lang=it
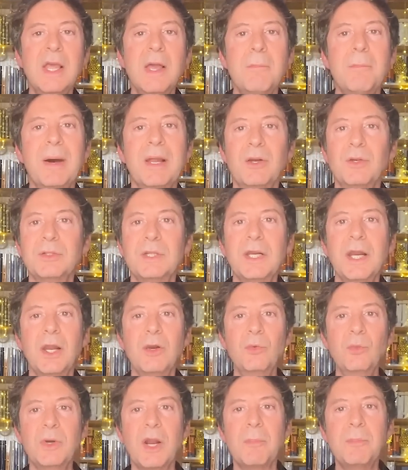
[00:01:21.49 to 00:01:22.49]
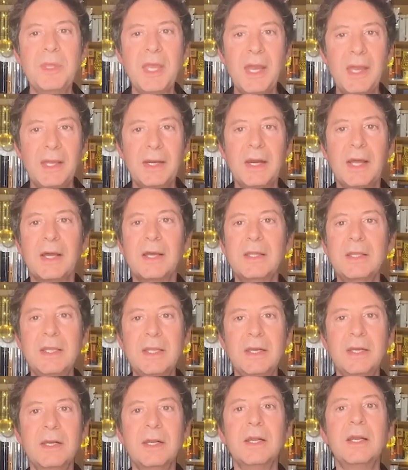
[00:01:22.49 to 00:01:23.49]
Parlo della luna piena
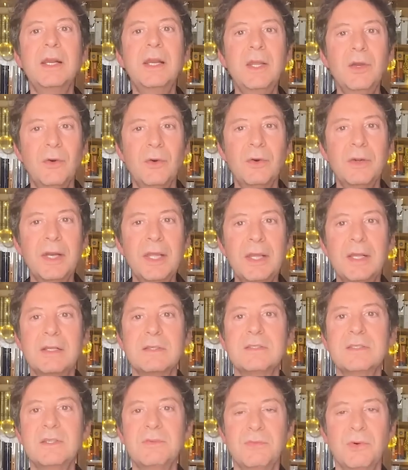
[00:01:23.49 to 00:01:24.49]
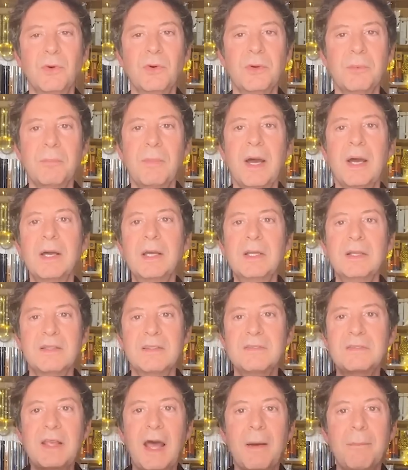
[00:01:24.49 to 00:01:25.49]
in Leone che si forma
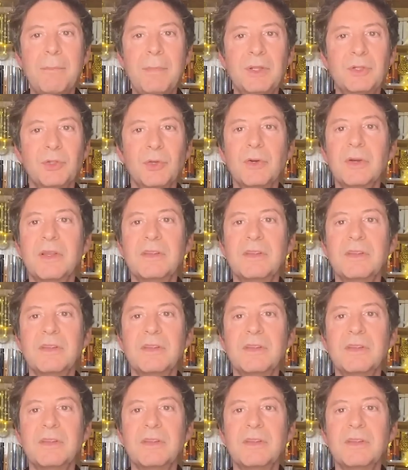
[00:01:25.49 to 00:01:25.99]
sabato,